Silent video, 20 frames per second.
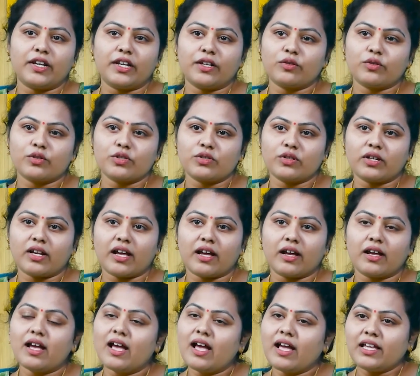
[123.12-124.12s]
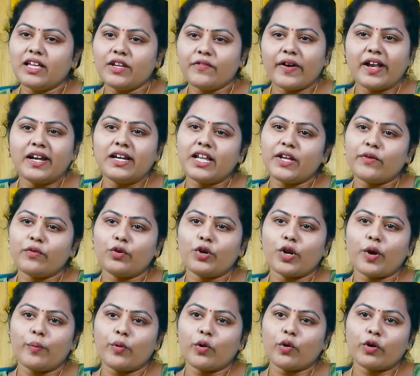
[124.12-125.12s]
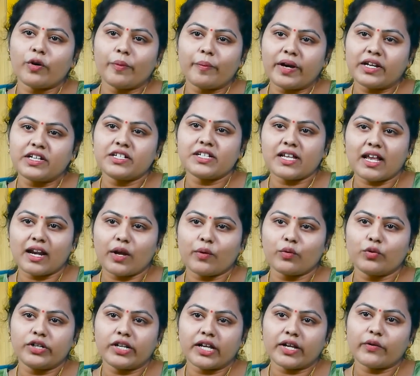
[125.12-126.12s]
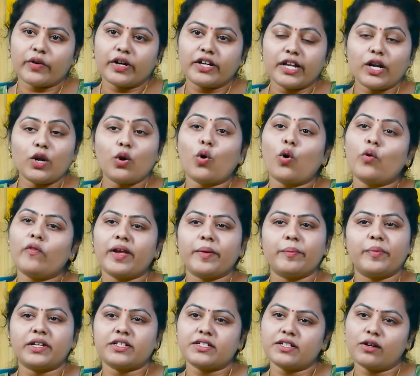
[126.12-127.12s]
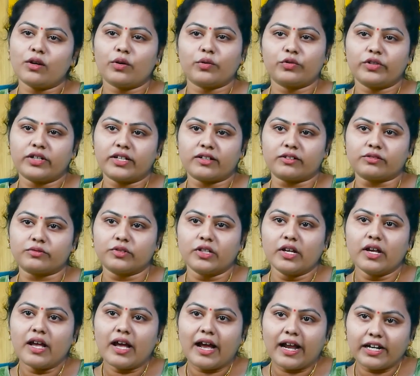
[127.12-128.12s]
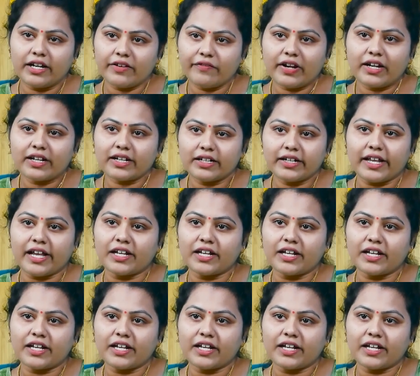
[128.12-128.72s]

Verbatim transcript: ఫీలింగ్ వస్తున్నా ఇవన్నీ ఉన్నప్పుడు ఒక మనిషి ఎలా ఉంటారు అంటే లో వైబ్రేషన్లో ఉంటారు అంటే వాళ్ళకి